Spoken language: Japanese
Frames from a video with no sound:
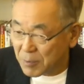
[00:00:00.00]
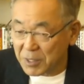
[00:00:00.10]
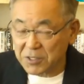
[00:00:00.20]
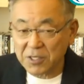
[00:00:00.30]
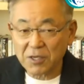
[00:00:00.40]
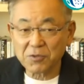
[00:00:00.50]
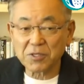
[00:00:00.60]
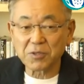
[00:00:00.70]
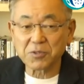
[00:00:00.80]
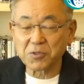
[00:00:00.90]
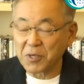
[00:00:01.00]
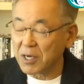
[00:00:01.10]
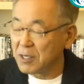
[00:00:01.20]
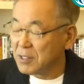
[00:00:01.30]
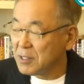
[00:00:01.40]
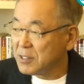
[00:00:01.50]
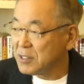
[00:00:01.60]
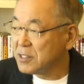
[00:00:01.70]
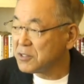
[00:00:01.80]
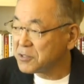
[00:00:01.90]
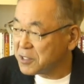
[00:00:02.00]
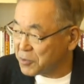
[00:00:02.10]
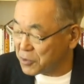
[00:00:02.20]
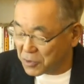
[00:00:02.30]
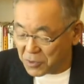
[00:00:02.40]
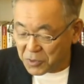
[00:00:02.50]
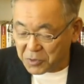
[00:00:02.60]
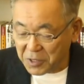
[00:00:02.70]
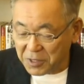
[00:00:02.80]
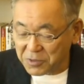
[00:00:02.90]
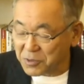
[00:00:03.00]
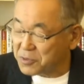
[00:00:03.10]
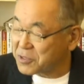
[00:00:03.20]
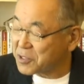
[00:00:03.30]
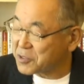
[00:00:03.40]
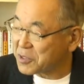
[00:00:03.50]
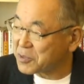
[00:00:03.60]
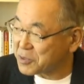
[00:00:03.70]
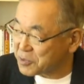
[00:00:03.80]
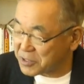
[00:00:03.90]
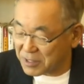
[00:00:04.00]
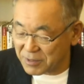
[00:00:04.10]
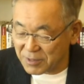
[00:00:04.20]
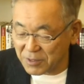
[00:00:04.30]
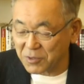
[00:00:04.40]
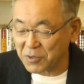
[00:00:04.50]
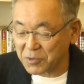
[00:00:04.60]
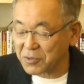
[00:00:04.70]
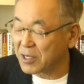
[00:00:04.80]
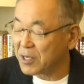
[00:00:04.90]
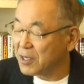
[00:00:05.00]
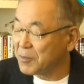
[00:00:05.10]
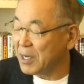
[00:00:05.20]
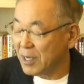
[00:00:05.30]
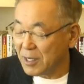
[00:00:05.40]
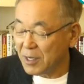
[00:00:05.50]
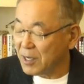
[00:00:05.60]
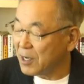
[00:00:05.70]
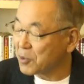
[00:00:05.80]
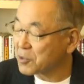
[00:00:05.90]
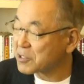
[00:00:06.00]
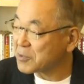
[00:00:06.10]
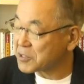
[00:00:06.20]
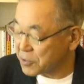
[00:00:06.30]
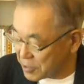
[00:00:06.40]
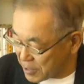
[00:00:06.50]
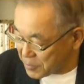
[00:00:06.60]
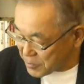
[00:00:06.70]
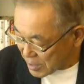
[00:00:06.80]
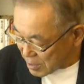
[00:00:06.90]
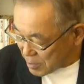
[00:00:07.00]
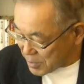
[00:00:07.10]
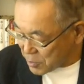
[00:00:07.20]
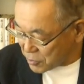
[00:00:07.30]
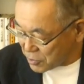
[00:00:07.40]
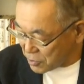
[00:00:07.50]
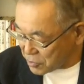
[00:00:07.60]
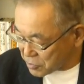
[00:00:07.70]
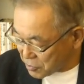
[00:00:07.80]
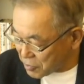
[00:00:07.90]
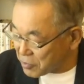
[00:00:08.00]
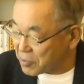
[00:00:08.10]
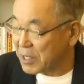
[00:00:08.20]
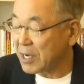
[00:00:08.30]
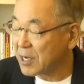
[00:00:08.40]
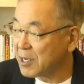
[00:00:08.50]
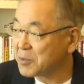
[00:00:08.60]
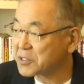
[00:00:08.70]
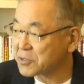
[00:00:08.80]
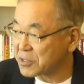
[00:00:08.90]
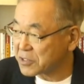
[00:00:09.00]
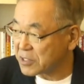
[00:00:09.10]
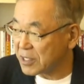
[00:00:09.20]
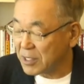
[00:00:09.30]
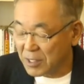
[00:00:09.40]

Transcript: 似たようなことはイギリスでもトラックの運転手が不足しているというようなことで起こってますよね。このようにこう考えますとですね